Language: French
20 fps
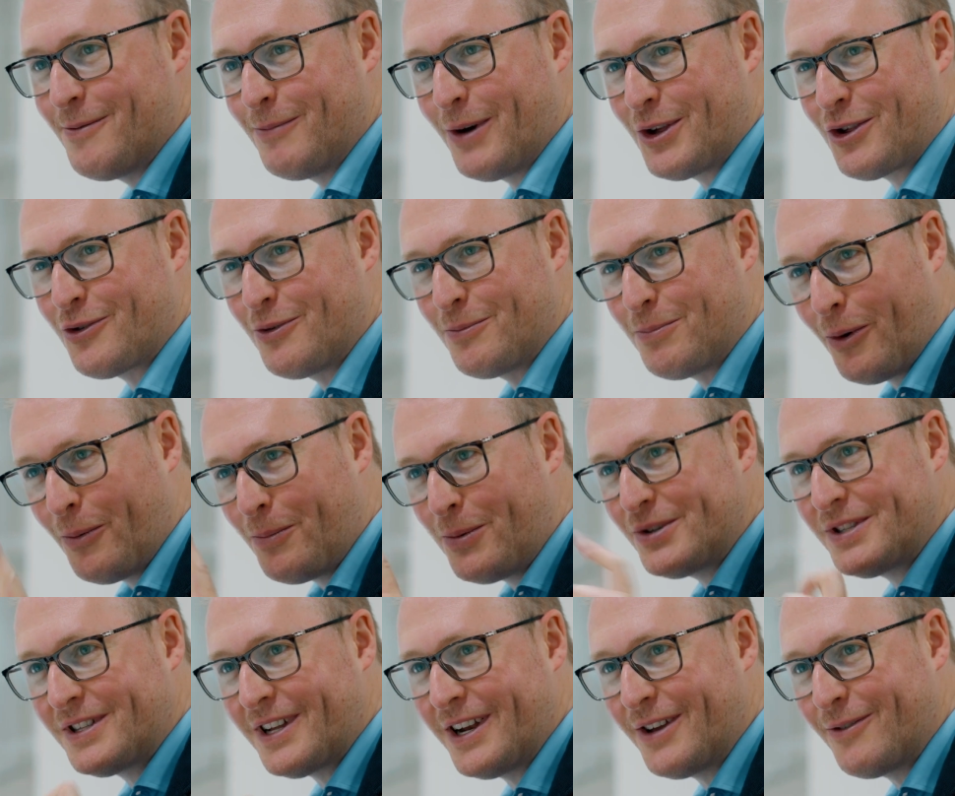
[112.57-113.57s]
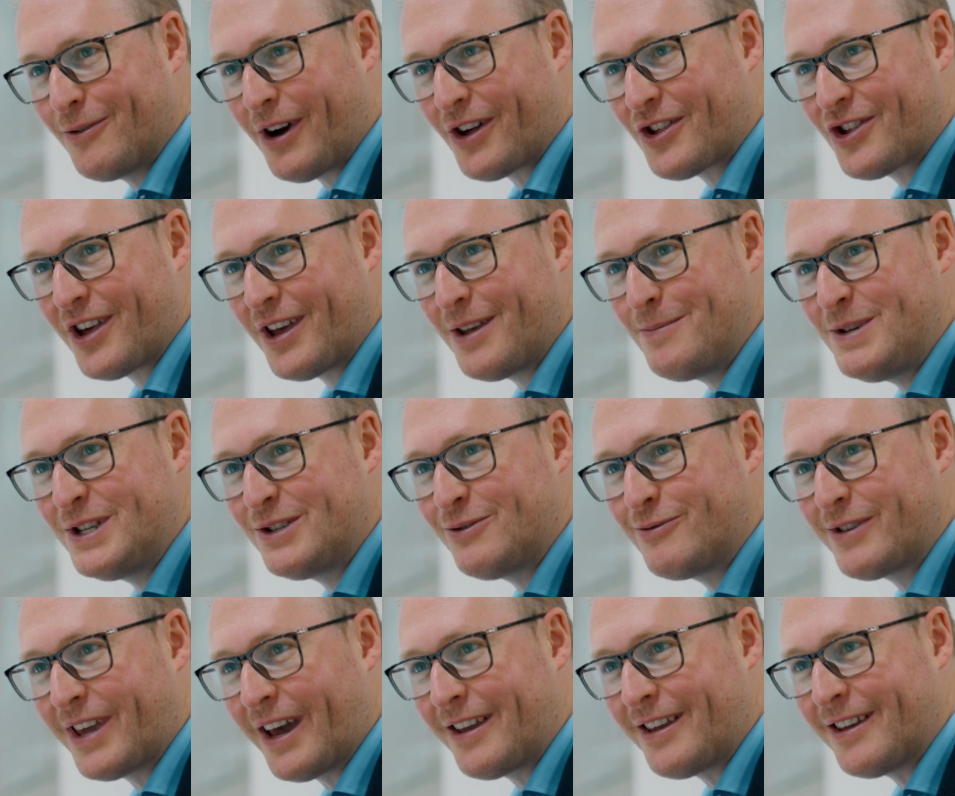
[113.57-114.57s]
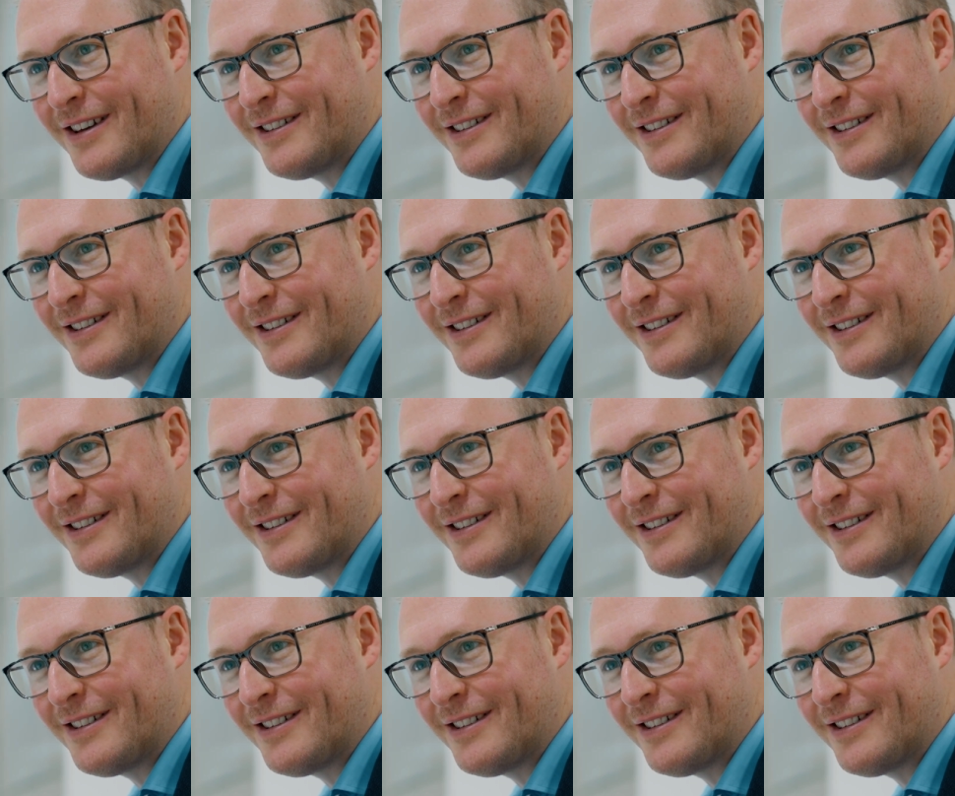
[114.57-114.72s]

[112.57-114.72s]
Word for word: Moi, je te propose d'aller voir Jérémy Soukaï.